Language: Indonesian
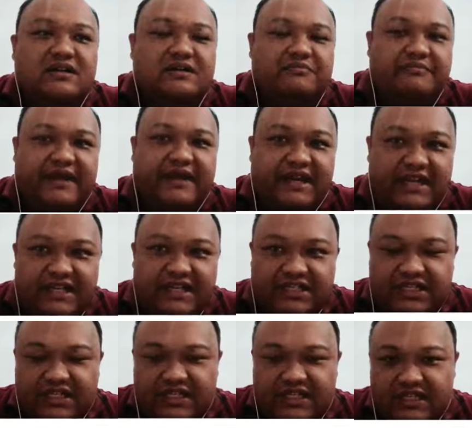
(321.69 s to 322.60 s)
uh,
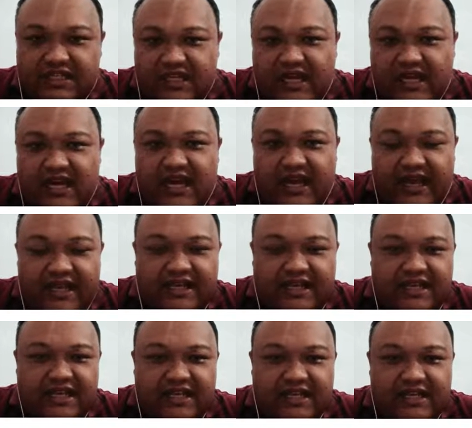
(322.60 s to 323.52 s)
manajer kita,
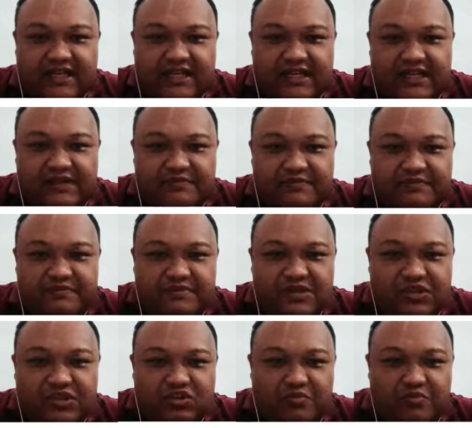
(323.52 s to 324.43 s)
HRD kita
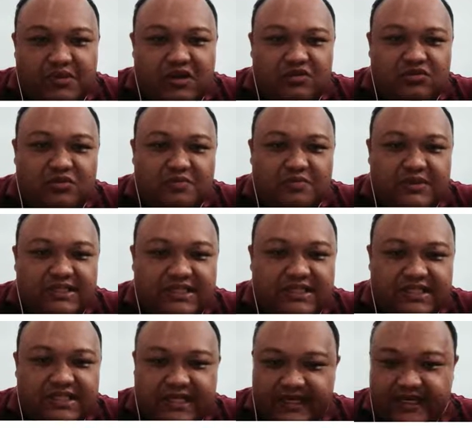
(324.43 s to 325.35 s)
mencoba untuk men